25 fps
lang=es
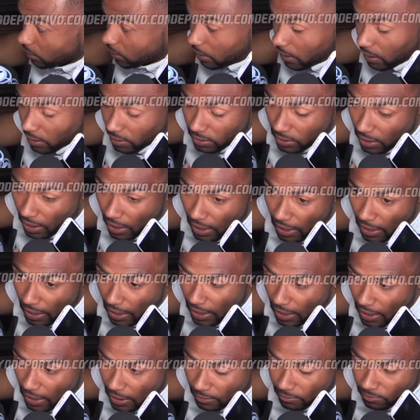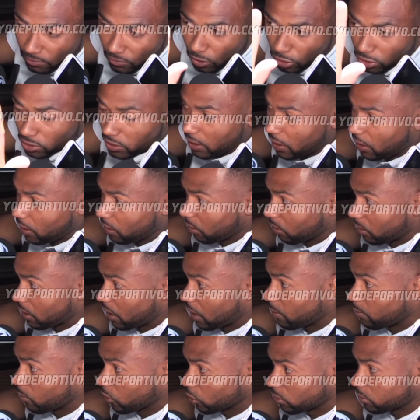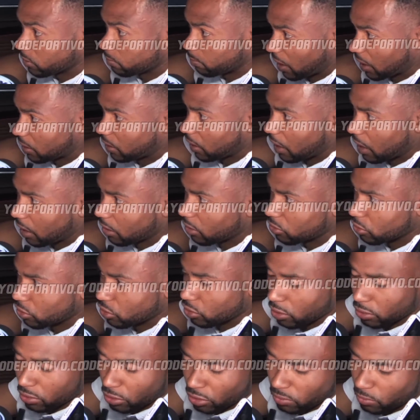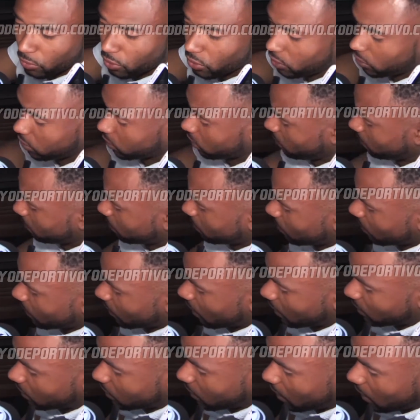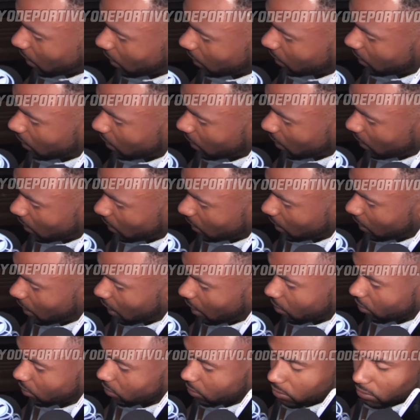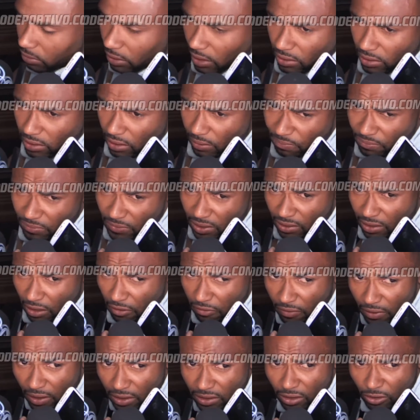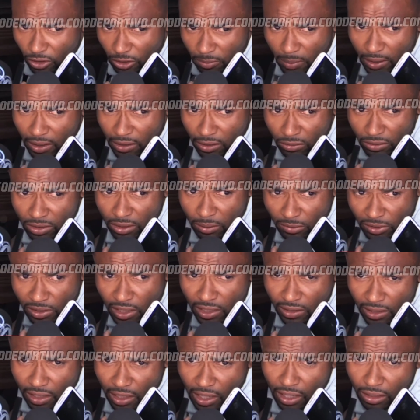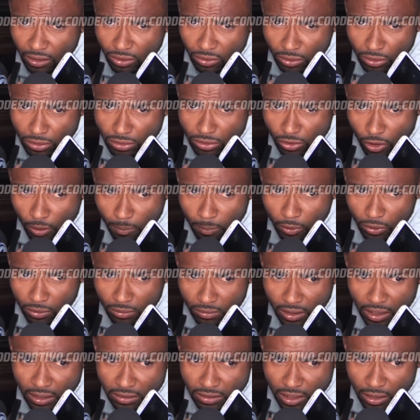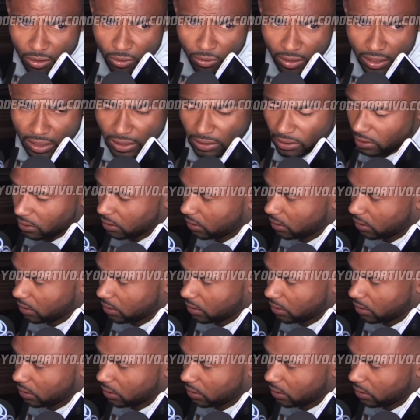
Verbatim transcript: Quizá, no sé, lo que hemos platicado nosotros mucho, acerca de, de, la contundencia. Si te fijas en los partidos hemos generado oportunidades de goles